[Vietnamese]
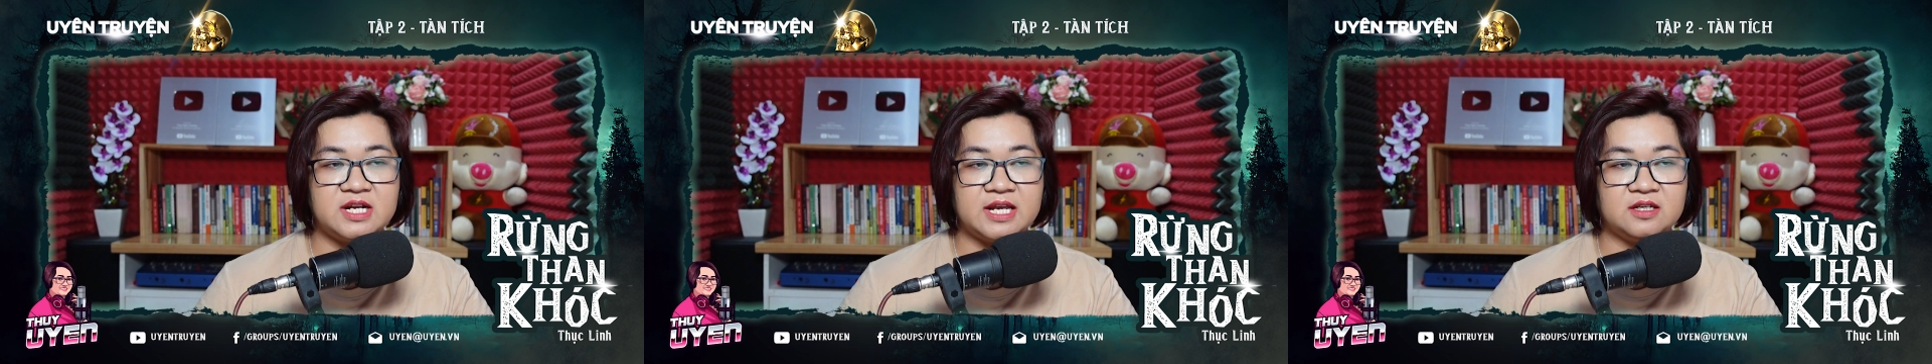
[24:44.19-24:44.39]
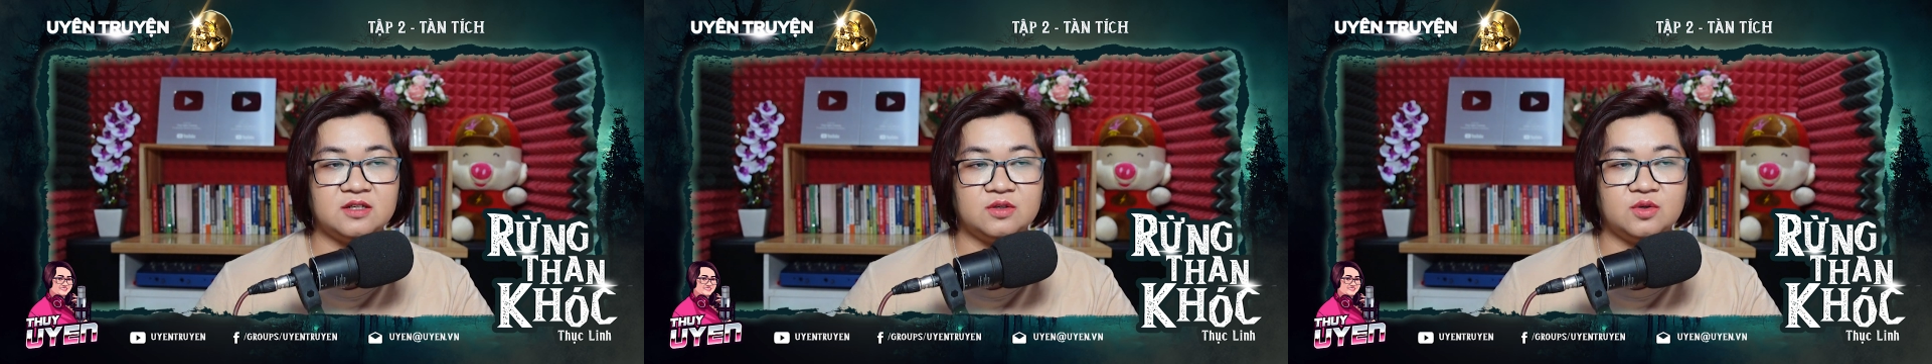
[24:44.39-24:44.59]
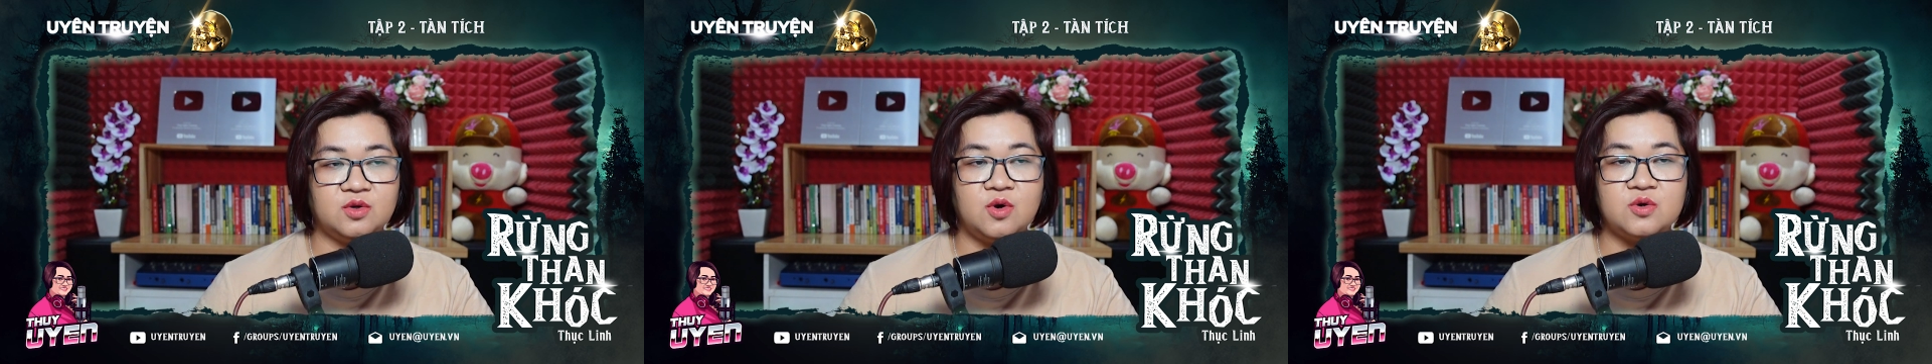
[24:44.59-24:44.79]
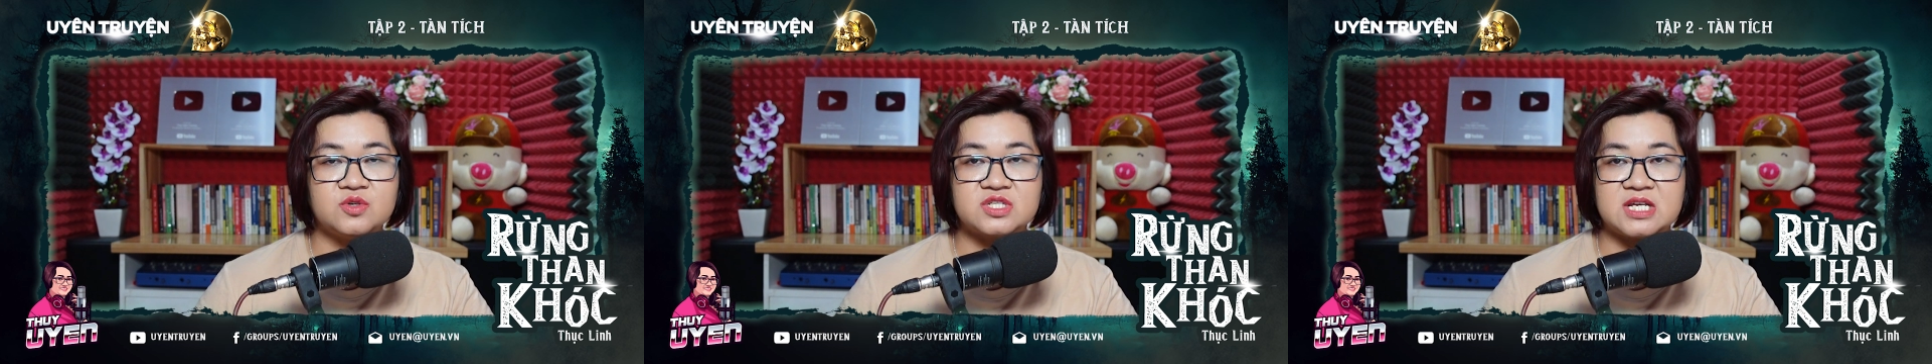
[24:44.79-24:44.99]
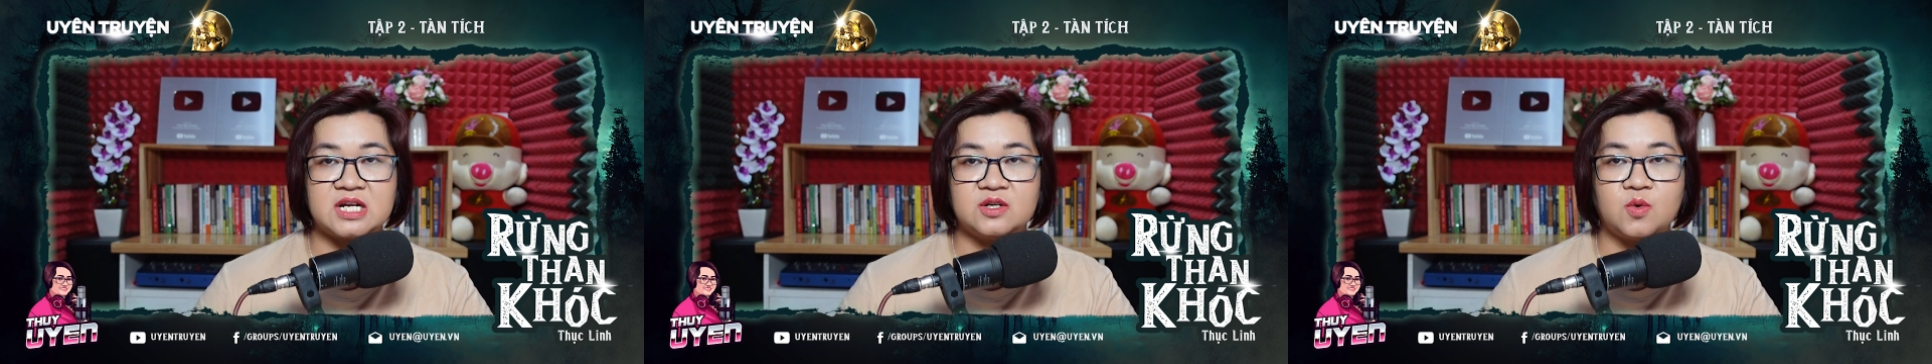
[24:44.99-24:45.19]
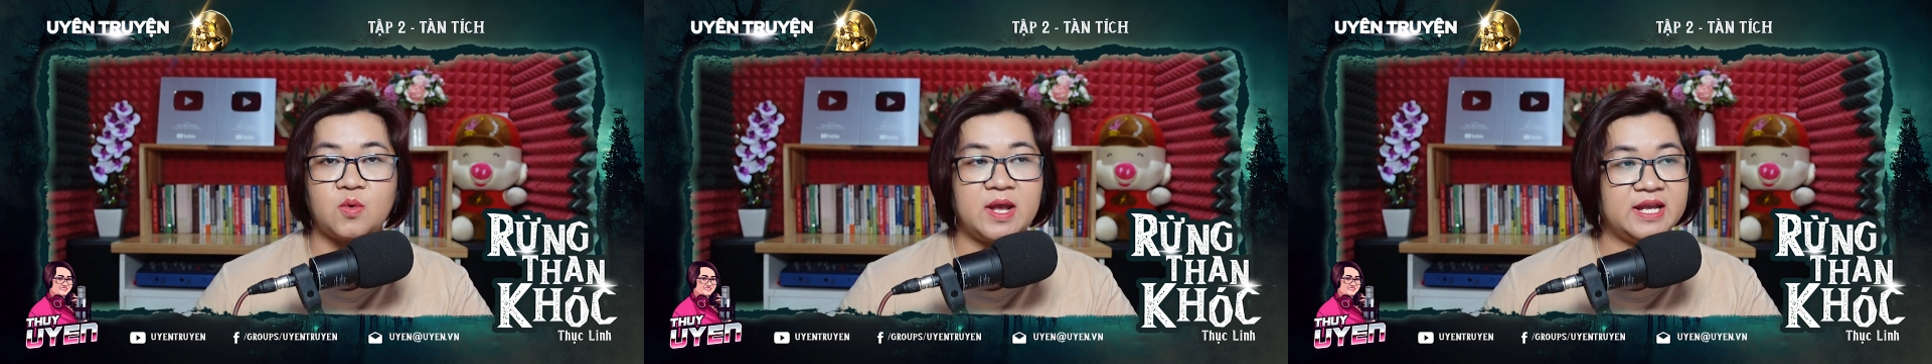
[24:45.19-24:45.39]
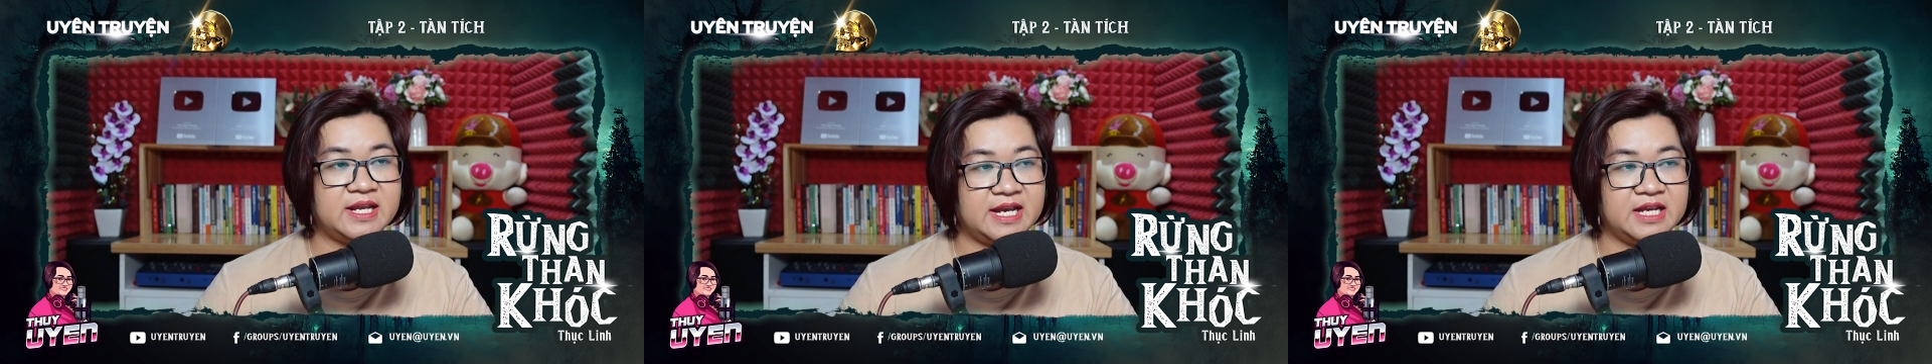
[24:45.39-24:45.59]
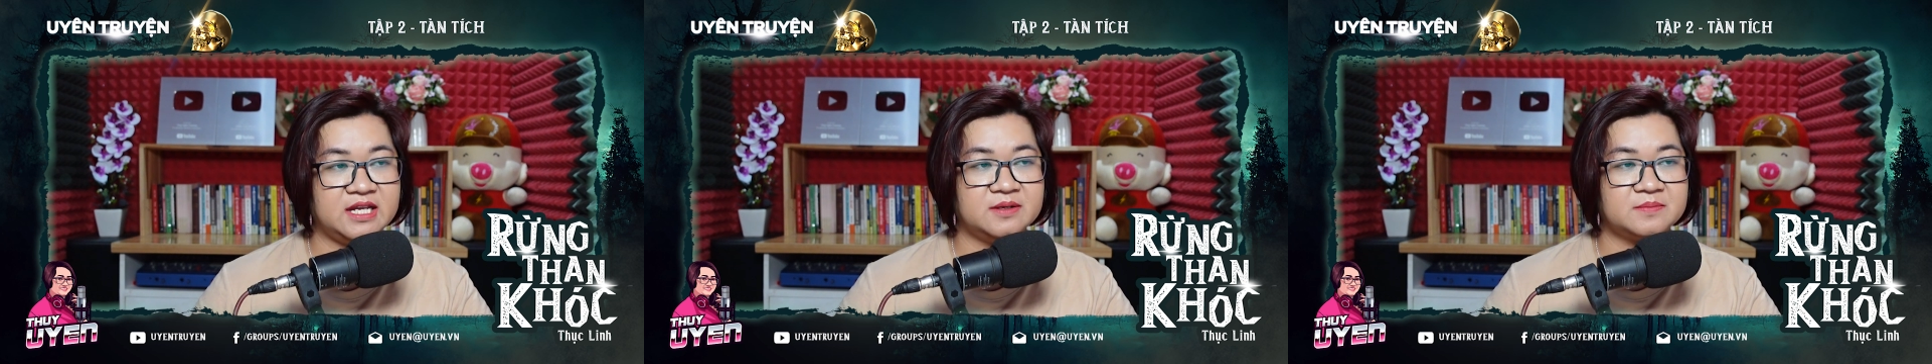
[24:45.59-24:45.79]
đành ngô sắn qua
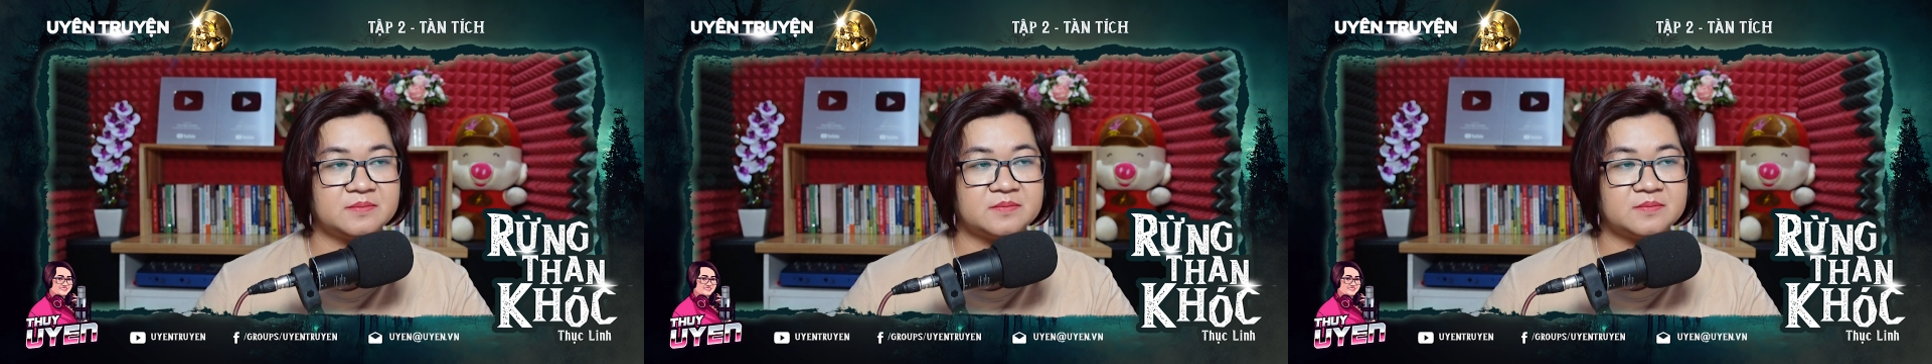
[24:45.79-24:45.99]
ngày.